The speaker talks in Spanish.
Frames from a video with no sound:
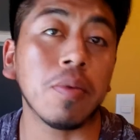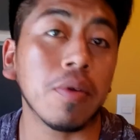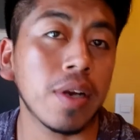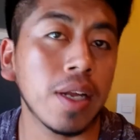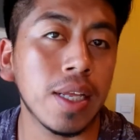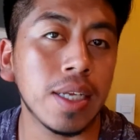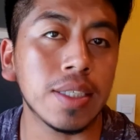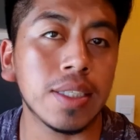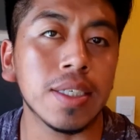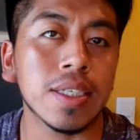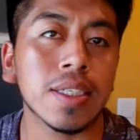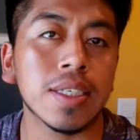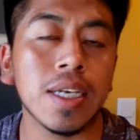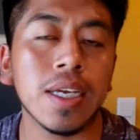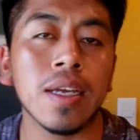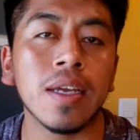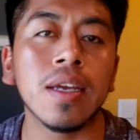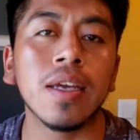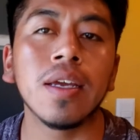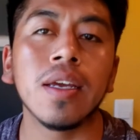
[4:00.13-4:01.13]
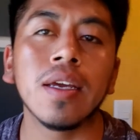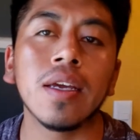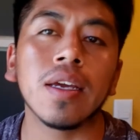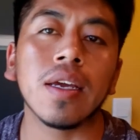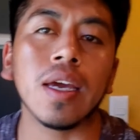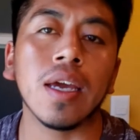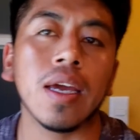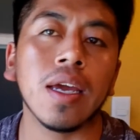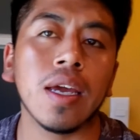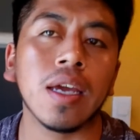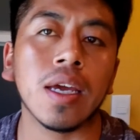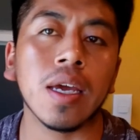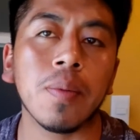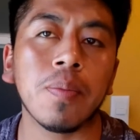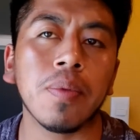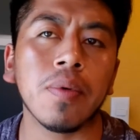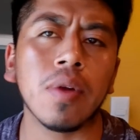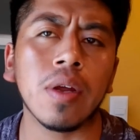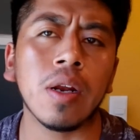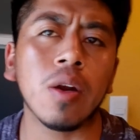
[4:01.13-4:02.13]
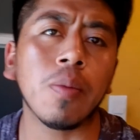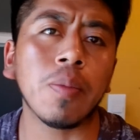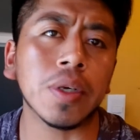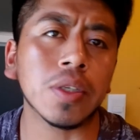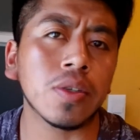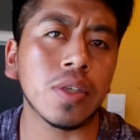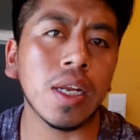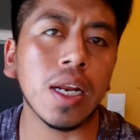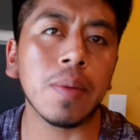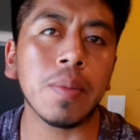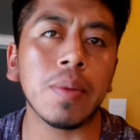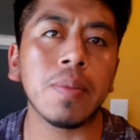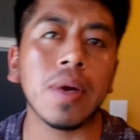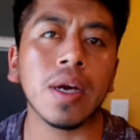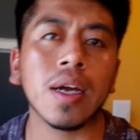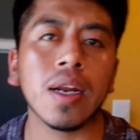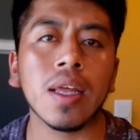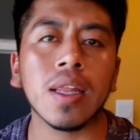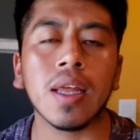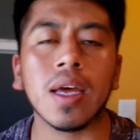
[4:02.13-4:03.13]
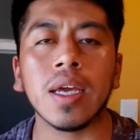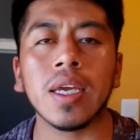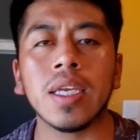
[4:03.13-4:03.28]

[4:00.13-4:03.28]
podría decirse que, en lo personal a mí me agrada.